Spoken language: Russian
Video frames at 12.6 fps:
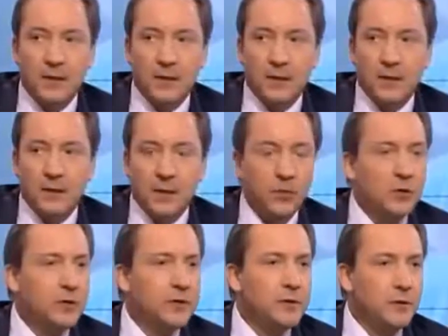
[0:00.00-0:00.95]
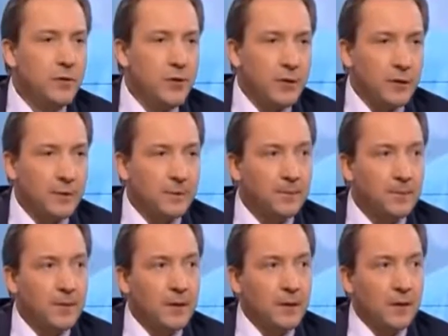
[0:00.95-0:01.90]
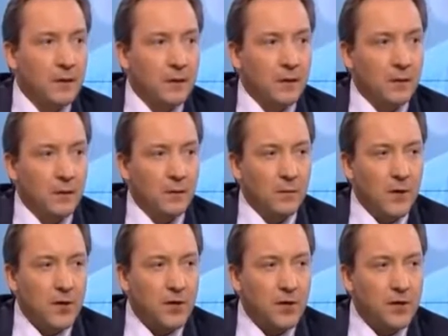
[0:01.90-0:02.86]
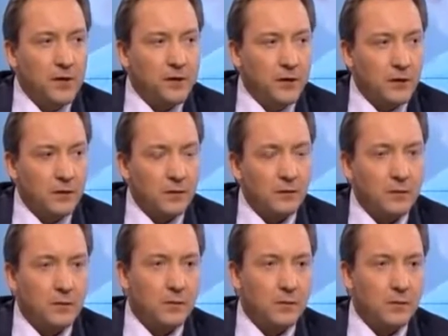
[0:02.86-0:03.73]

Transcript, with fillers: Э, работают одиночки, э, большие риски,